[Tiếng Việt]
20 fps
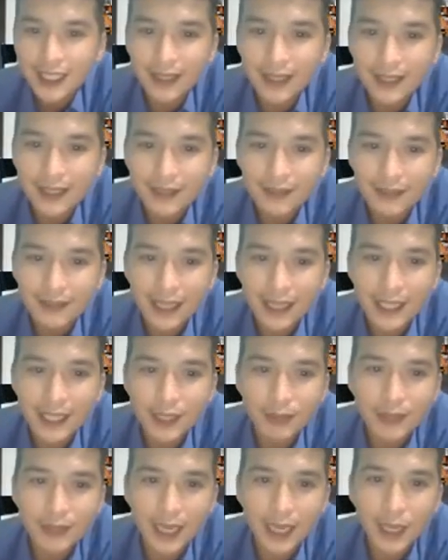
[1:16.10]
Đúng không? Và khi
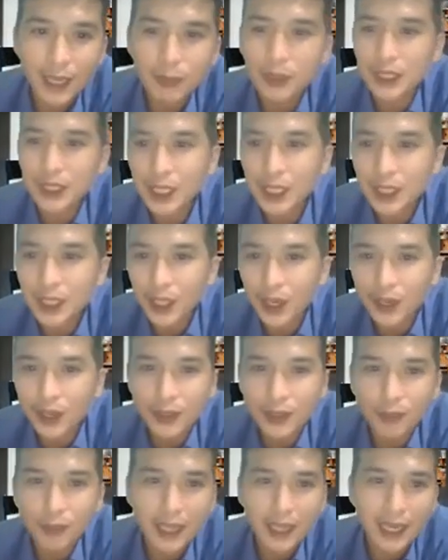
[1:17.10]
chúng ta không có tính
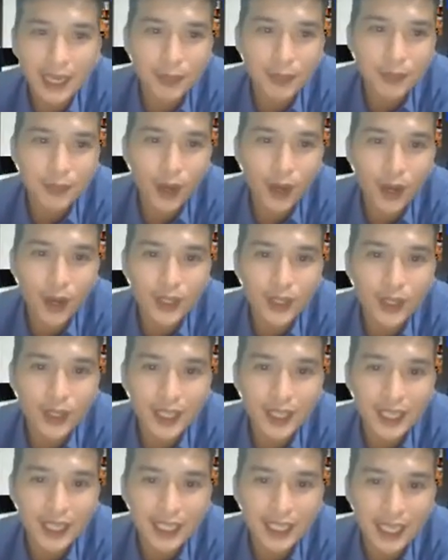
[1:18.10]
toán, chúng ta không có
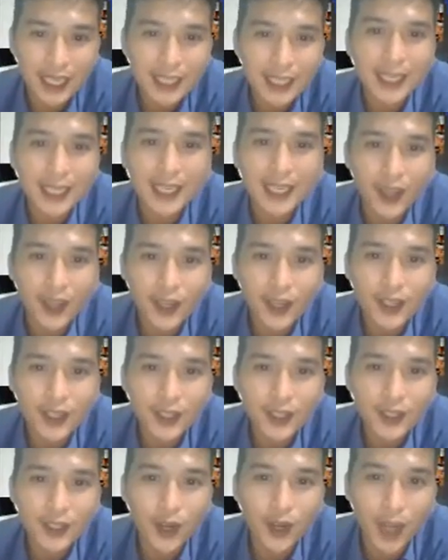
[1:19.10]
à, nghĩ rằng
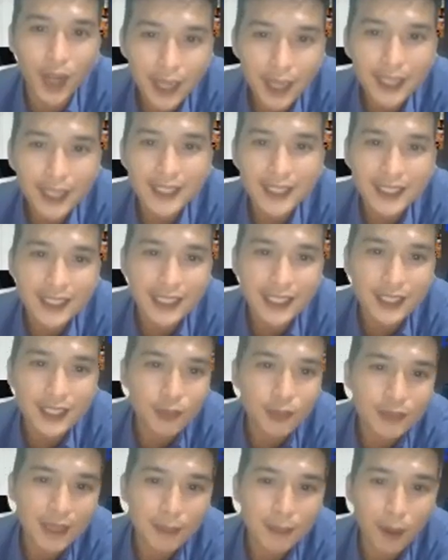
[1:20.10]
nó nó lớn, cho nên
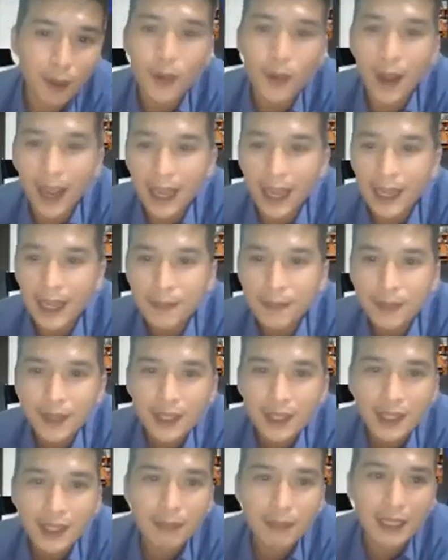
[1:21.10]
chúng ta bỏ qua.
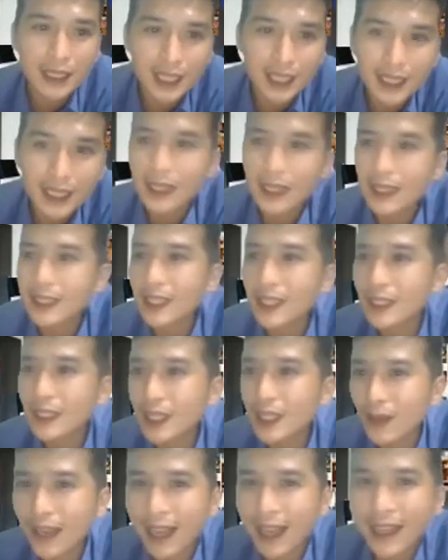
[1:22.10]
Nhưng mà chính những cái chi
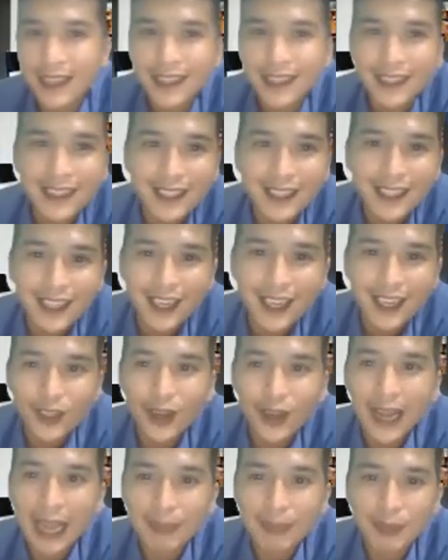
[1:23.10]
tiêu này nè, à,
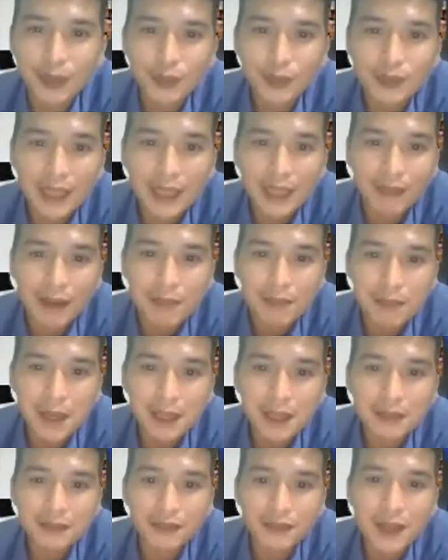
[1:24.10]
nó làm cho chúng ta phải
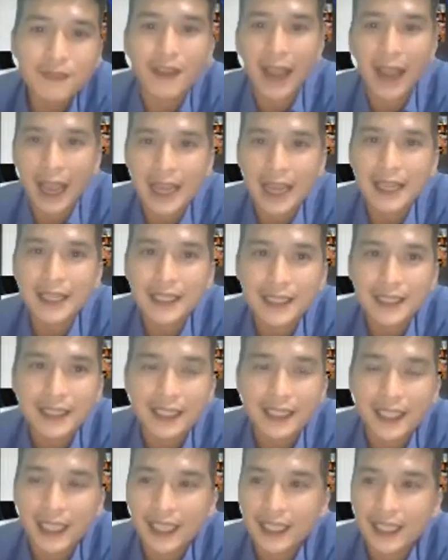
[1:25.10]
mất vất vả
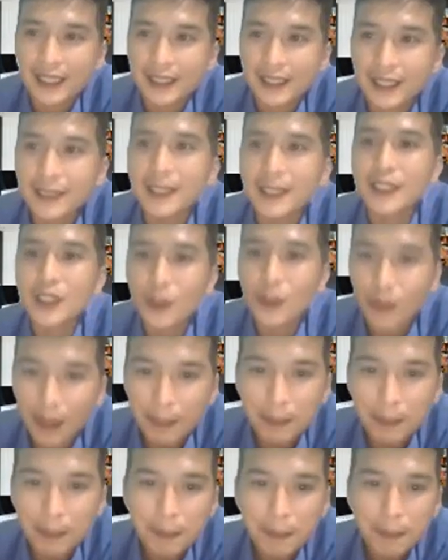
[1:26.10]
à, rất là nhiều
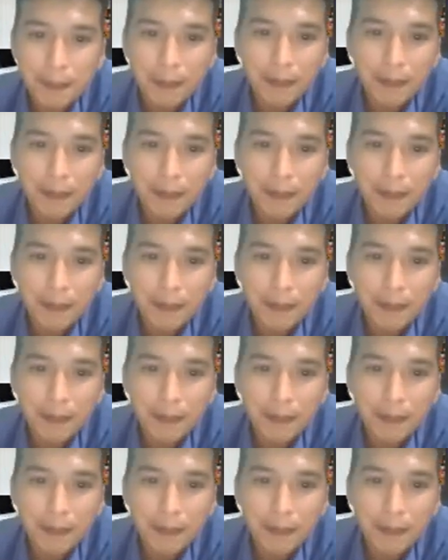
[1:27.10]
năm.